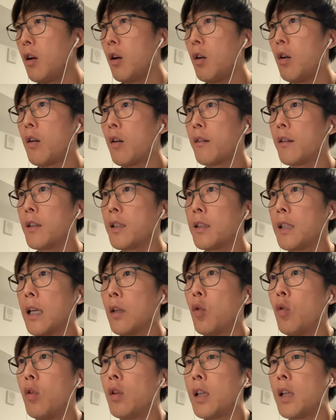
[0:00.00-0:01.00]
어,
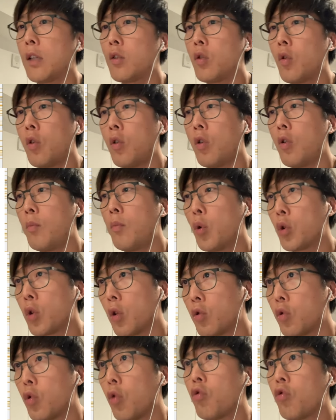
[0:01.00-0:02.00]
자료를
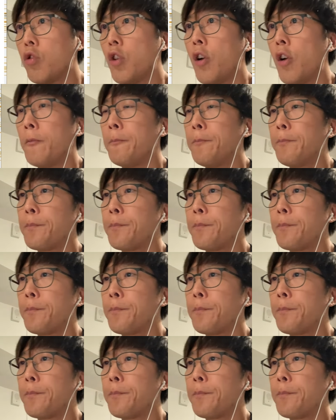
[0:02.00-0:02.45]
찾아보셔도 좋고요